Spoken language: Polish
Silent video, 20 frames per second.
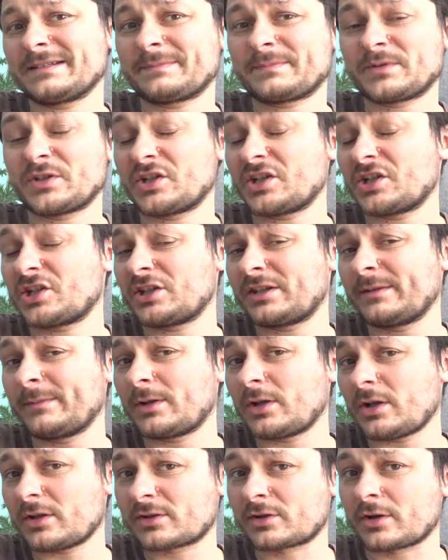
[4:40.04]
przyjrzeć się tym
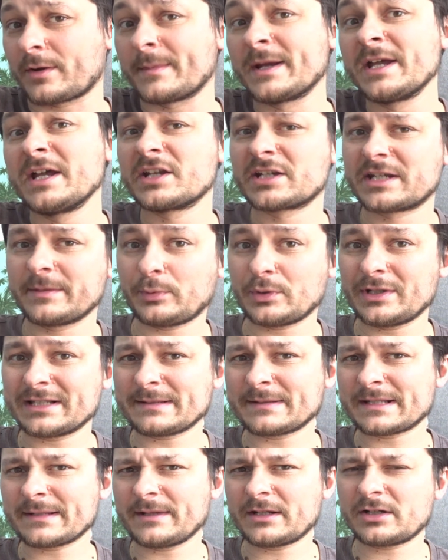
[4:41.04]
klockom. Czy
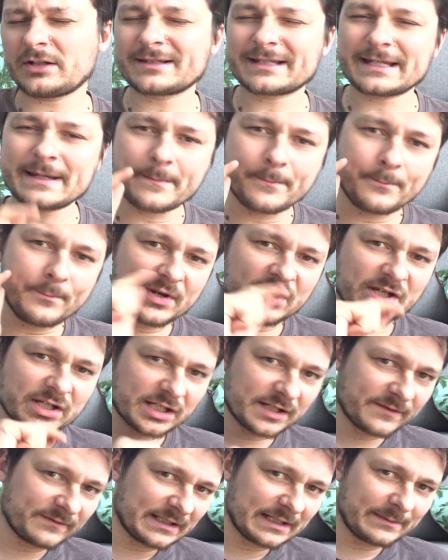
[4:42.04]
polecam same klocki? Myślę,
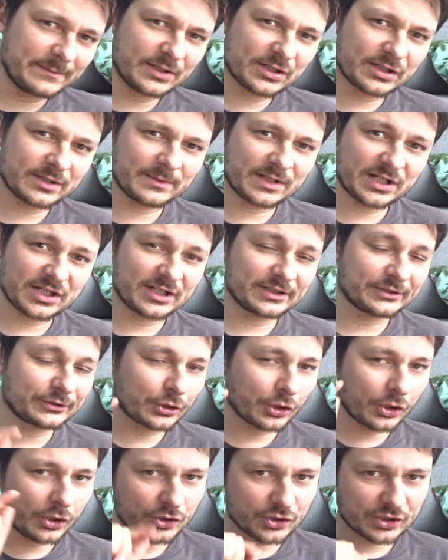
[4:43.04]
że w najbliższym czasie
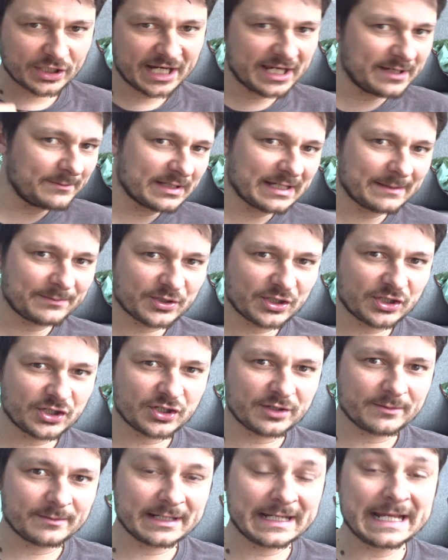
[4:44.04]
troszkę im się
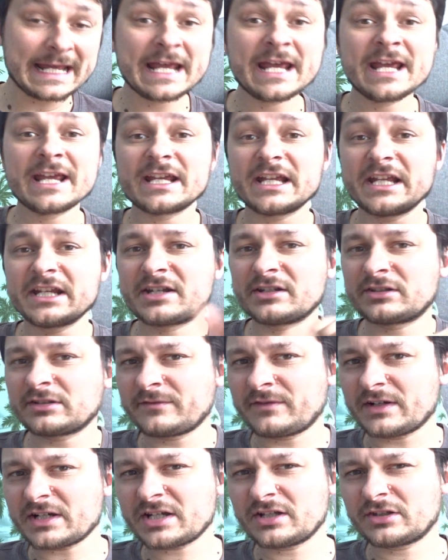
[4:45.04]
przyjrzymy. I czy to
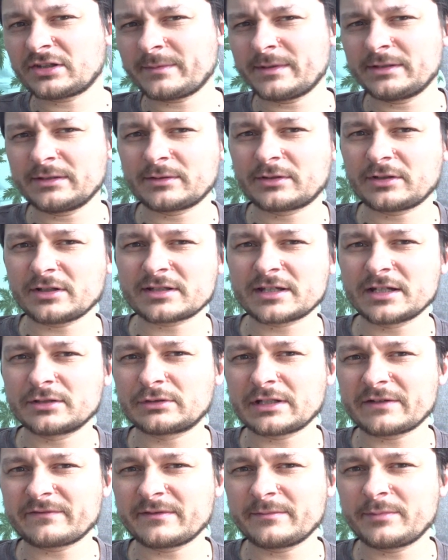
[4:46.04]
właśnie to będą klocki,
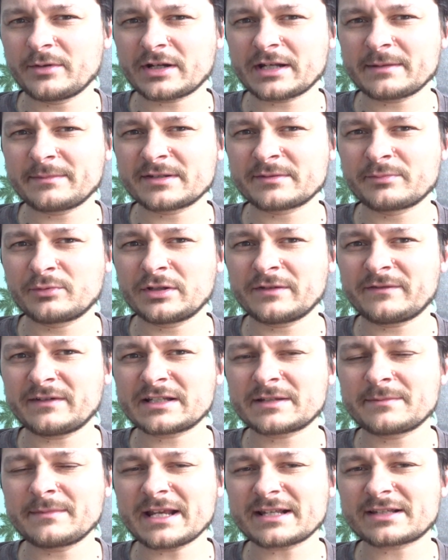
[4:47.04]
które wybiorę, by
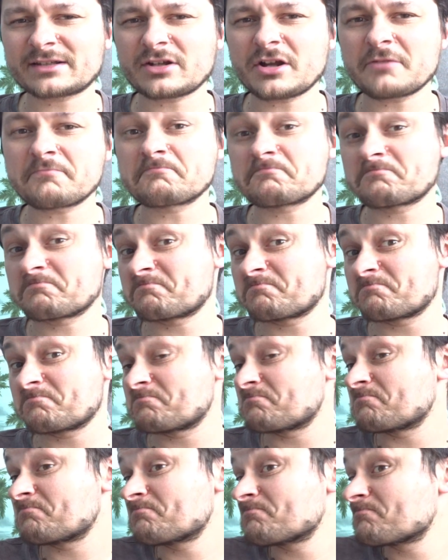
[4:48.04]
zbudować miasto?
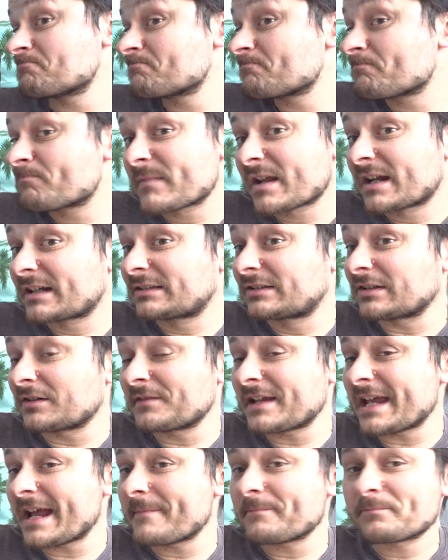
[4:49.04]
Kto
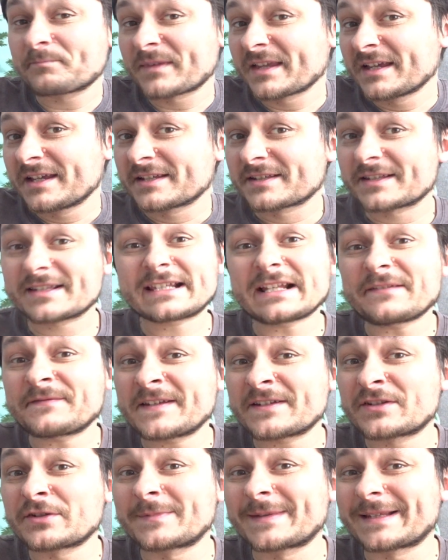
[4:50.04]
wie?
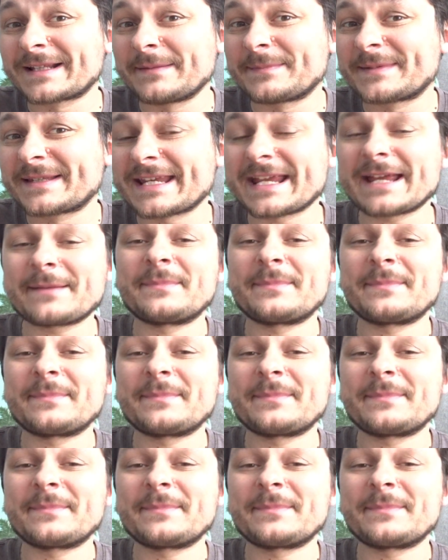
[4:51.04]
Zostawcie subskrypcję,